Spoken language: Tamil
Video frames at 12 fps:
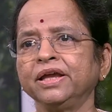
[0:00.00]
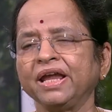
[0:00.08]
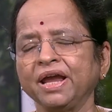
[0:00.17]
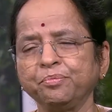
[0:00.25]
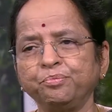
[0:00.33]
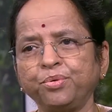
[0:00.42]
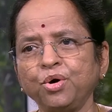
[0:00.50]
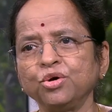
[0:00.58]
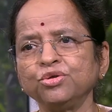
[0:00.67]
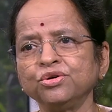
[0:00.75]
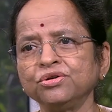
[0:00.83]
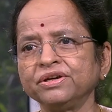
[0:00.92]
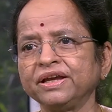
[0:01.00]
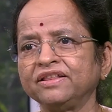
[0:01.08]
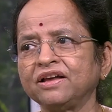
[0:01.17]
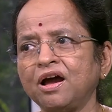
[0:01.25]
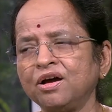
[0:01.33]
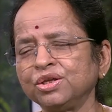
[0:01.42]
எப்போதும்
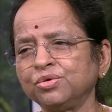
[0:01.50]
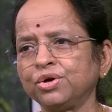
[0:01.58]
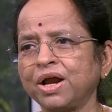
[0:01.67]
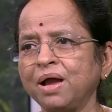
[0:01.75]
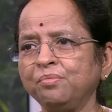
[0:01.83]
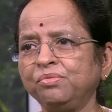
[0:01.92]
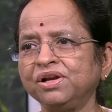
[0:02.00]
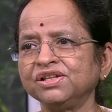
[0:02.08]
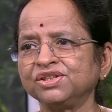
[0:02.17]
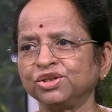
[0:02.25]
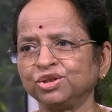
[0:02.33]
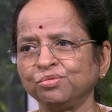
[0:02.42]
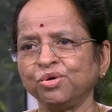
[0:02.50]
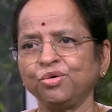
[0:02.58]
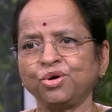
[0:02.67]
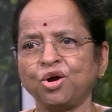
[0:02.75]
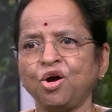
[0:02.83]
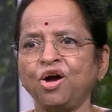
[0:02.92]
ஏதாவது ஒரு ஆம்புலன்ஸ் சத்தமோ
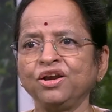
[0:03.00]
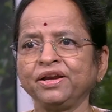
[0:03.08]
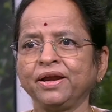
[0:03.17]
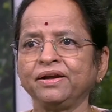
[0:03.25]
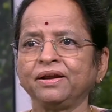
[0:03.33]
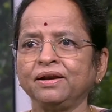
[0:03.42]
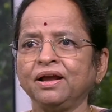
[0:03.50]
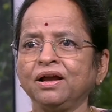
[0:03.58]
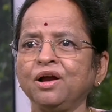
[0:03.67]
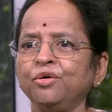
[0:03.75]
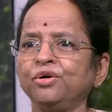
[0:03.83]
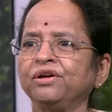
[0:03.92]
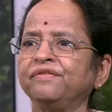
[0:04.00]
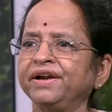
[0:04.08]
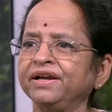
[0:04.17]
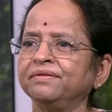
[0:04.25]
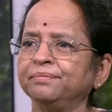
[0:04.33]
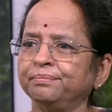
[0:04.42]
ஒரு ஹார்ன் கேட்டானாக்கா அவங்களுக்கு
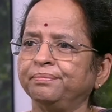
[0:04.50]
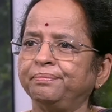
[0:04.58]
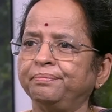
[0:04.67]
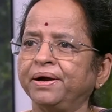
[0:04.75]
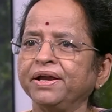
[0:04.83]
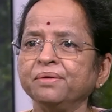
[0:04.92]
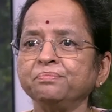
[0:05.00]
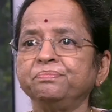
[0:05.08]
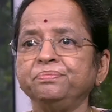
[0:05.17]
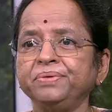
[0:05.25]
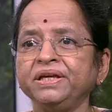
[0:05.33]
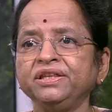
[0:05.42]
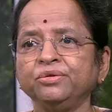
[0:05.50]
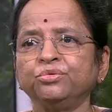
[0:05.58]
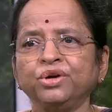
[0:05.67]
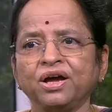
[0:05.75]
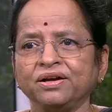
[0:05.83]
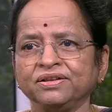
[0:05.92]
வய பயம் பீதி
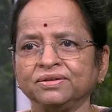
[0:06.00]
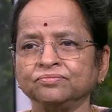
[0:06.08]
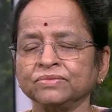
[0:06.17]
உண்டாகுது